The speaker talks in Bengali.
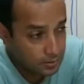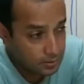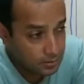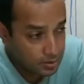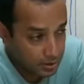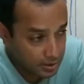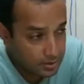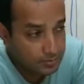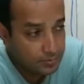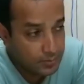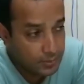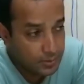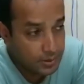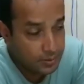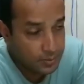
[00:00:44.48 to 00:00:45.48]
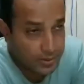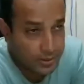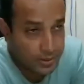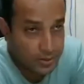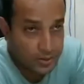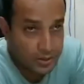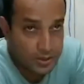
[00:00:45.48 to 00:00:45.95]
সেলিম এবং
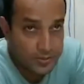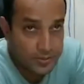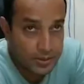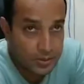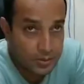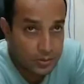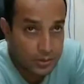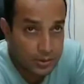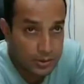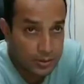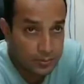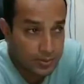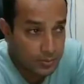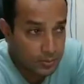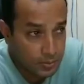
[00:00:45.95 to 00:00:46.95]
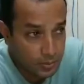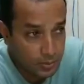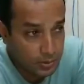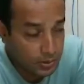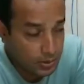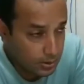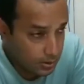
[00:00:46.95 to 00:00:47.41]
অ্যাডিশনাল এসপি হেডকোয়ার্টার
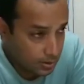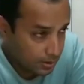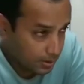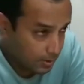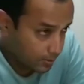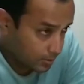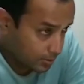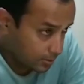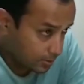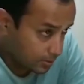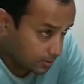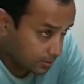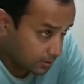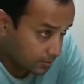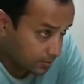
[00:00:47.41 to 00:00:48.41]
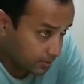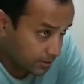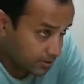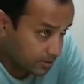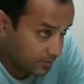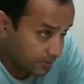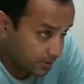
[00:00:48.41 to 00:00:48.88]
মাহমুদুল এবং ডিবির
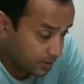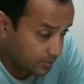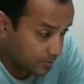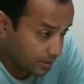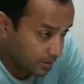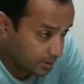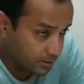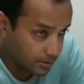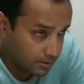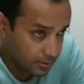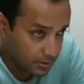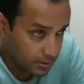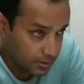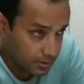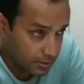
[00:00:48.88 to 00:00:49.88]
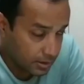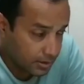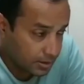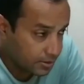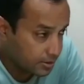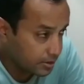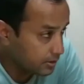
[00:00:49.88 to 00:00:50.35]
ইন্সপেক্টর মানিক
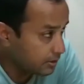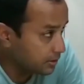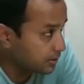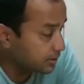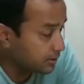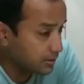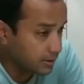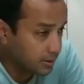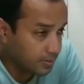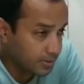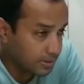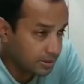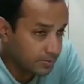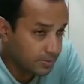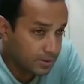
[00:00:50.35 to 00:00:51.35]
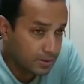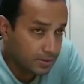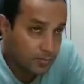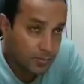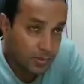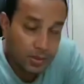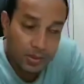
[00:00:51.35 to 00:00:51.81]
তাদের নেতৃত্বে আমাদের ডিবি
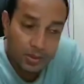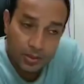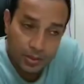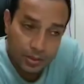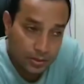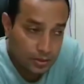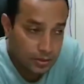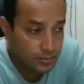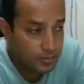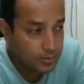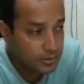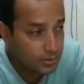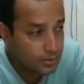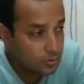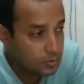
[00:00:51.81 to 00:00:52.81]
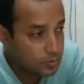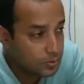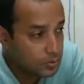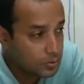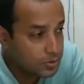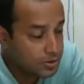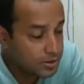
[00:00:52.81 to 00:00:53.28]
টিম আমাদের
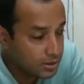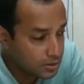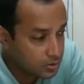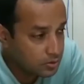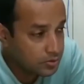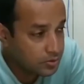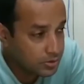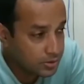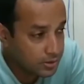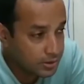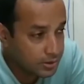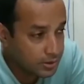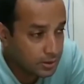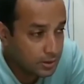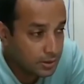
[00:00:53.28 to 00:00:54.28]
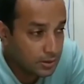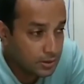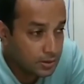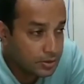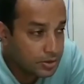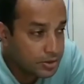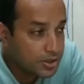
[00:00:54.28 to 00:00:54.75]
নবীগঞ্জ নিজ
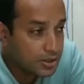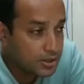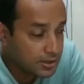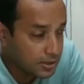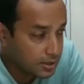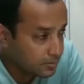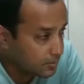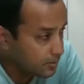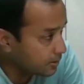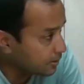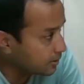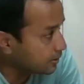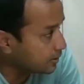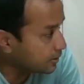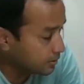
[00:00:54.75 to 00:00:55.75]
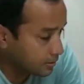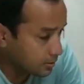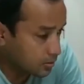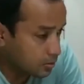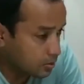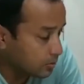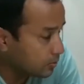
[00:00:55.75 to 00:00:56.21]
নিজআগ্নে গ্রাম থেকে
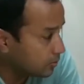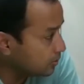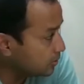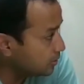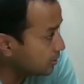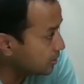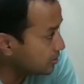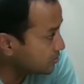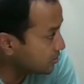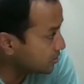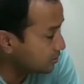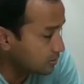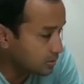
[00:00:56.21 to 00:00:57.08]
রবুল হাসান